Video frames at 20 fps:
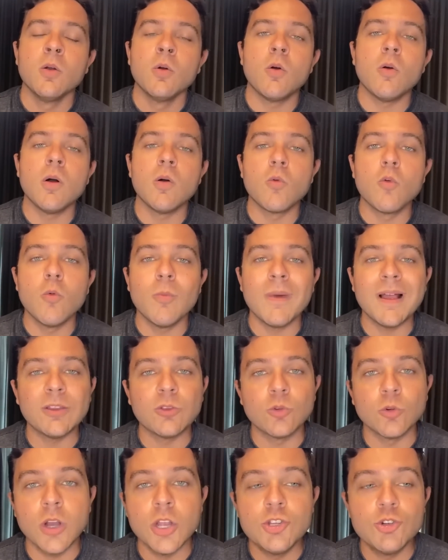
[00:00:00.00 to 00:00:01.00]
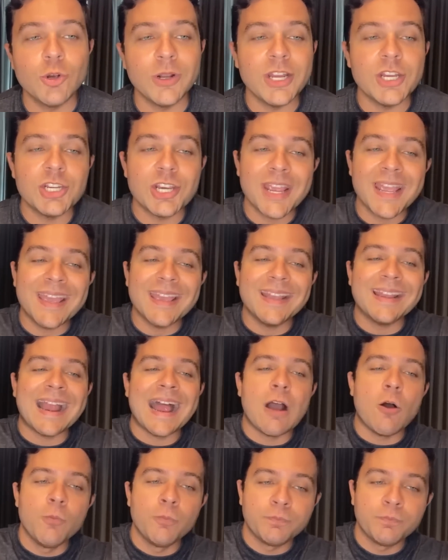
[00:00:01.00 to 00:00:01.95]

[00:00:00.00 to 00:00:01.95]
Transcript: com alguma dor de origem renal.